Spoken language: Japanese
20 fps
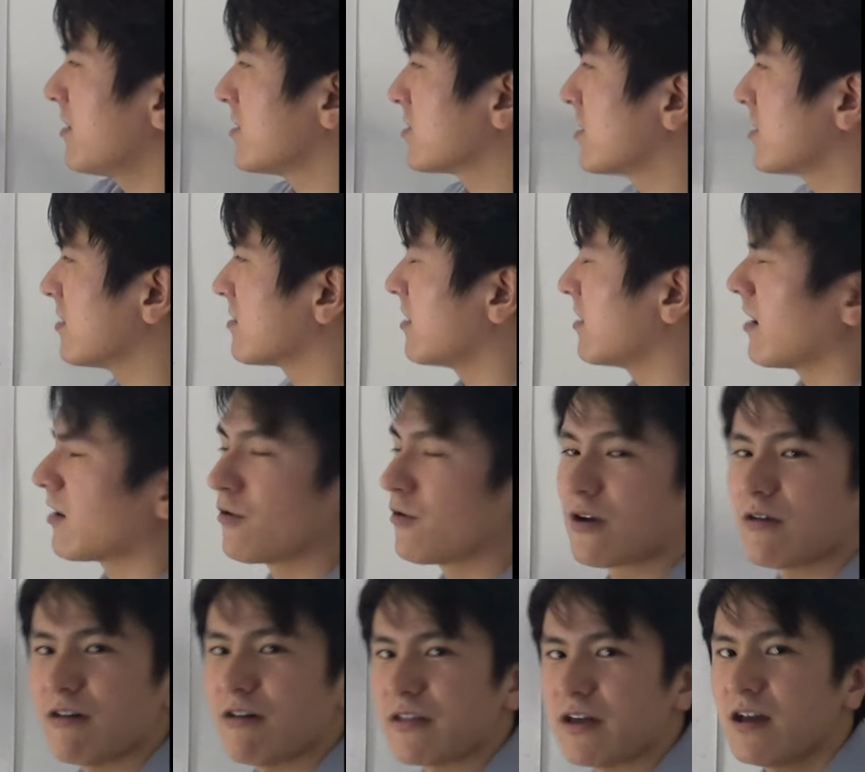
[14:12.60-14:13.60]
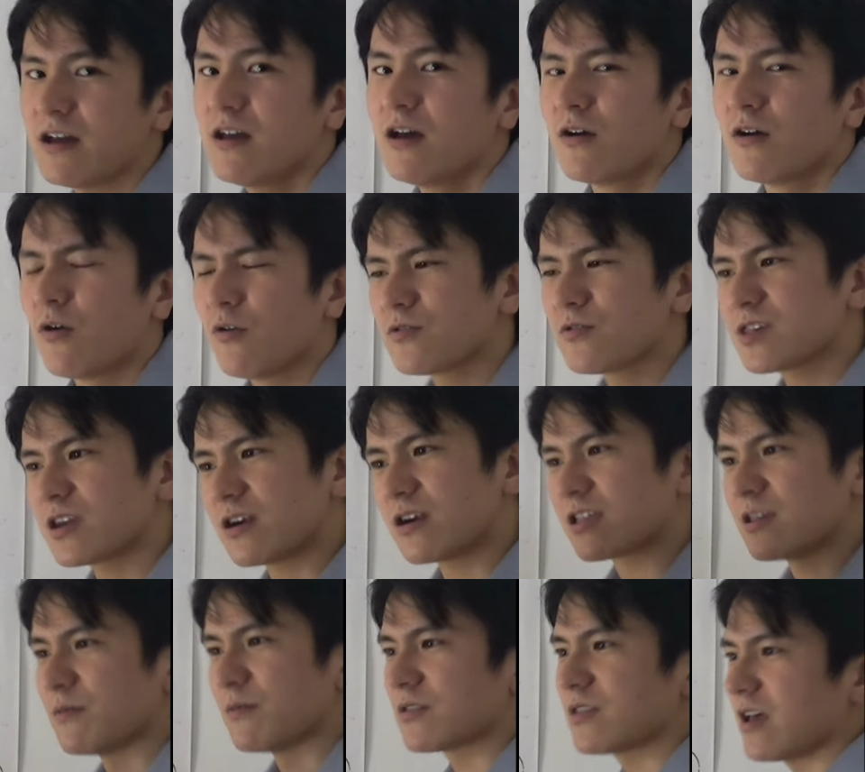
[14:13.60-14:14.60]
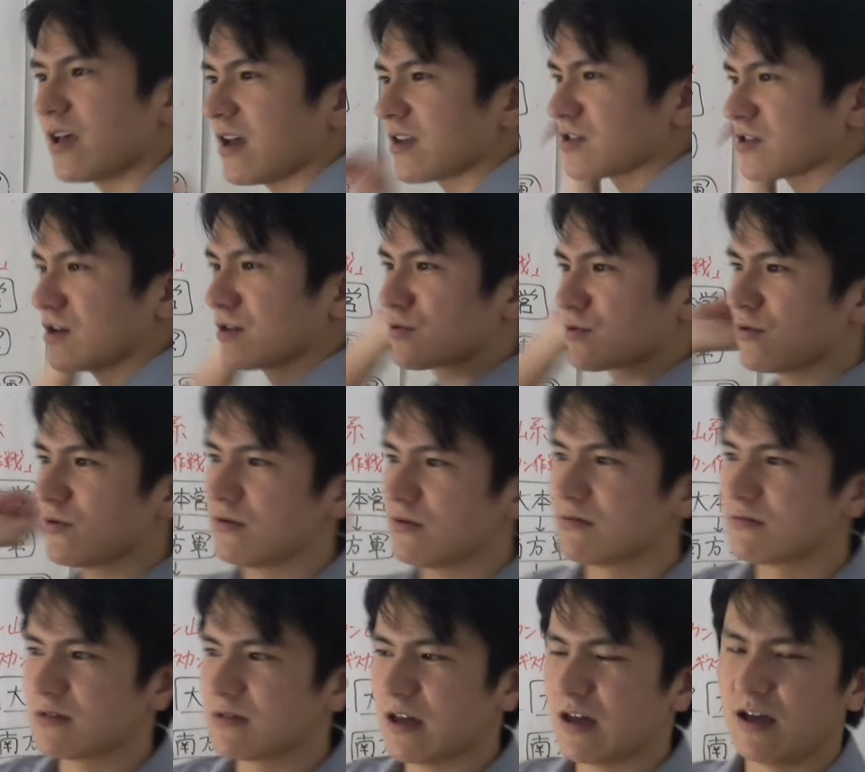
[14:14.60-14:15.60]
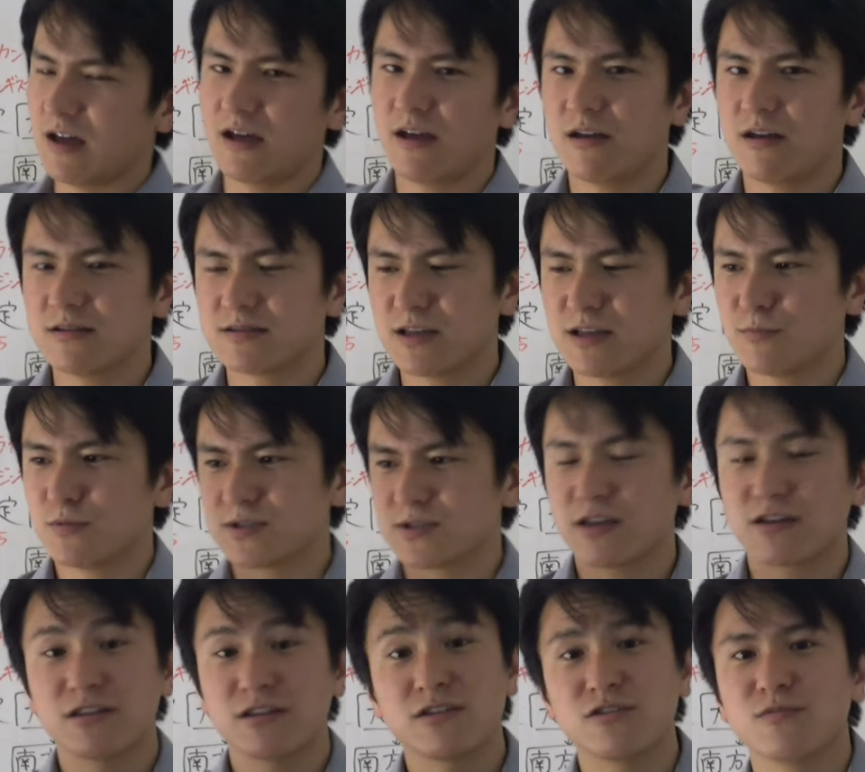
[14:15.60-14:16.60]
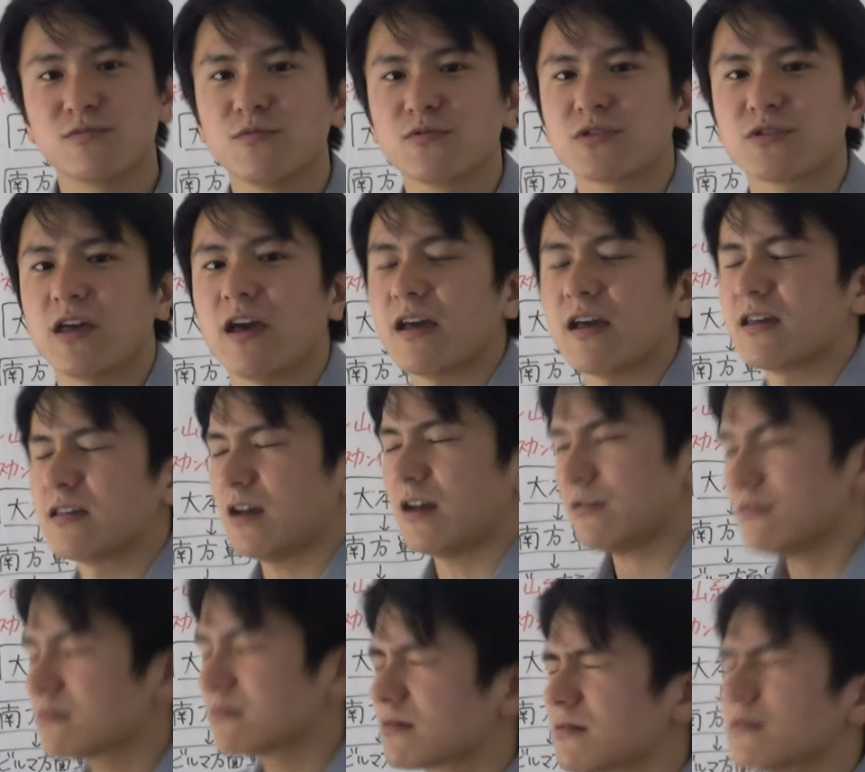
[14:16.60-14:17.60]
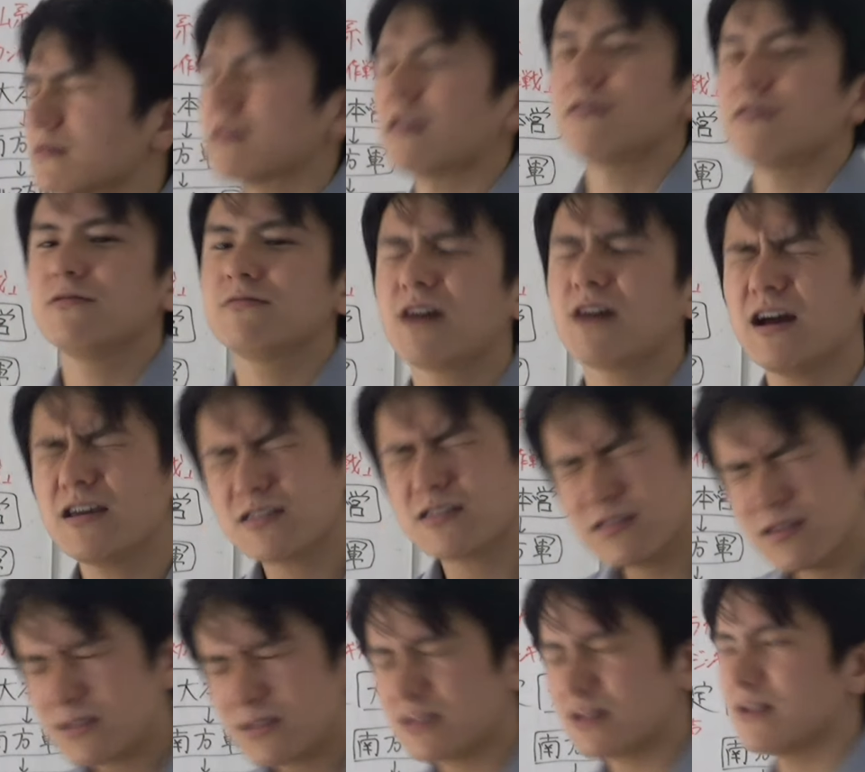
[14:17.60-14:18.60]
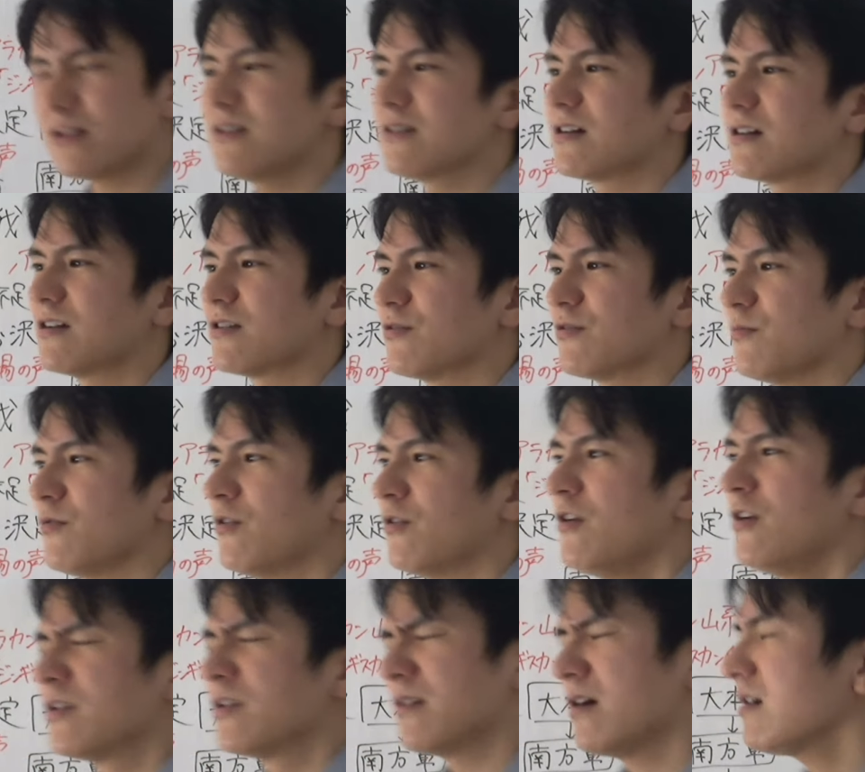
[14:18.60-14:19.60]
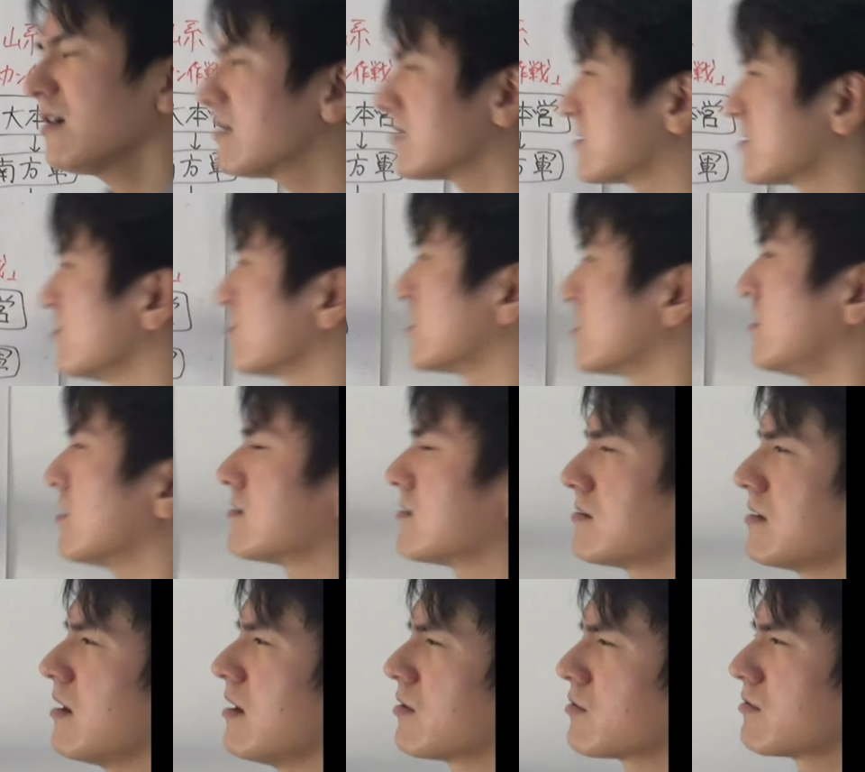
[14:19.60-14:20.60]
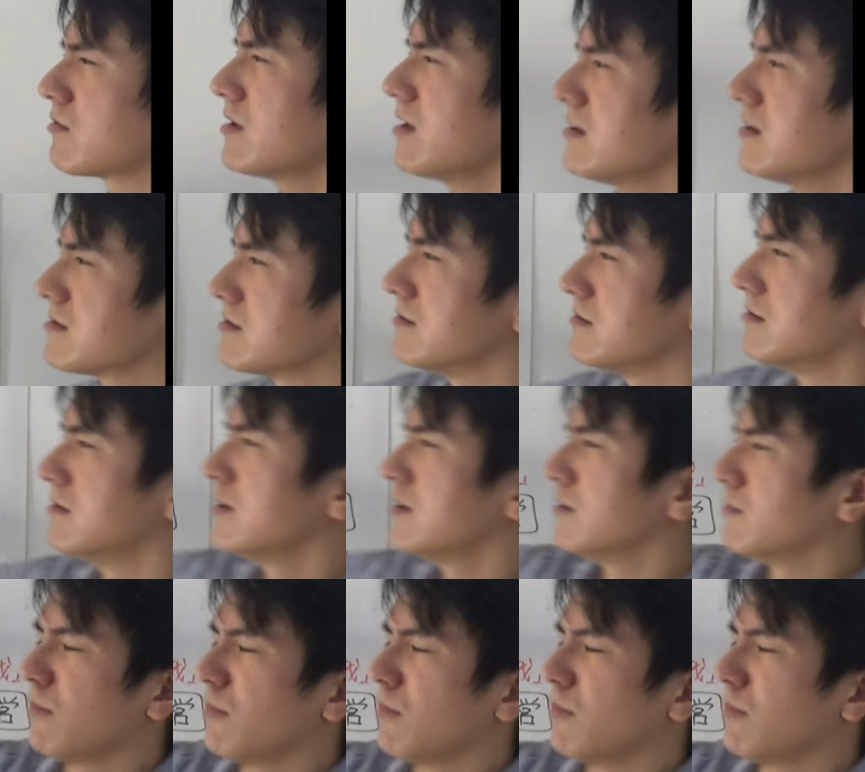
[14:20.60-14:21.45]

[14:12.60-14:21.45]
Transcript: 思決定これはね本社が決めてちゃんと、えー、全部責任を持ってやるっていう会社だったらいいけれどもなんかそうじゃなくてとりあえず、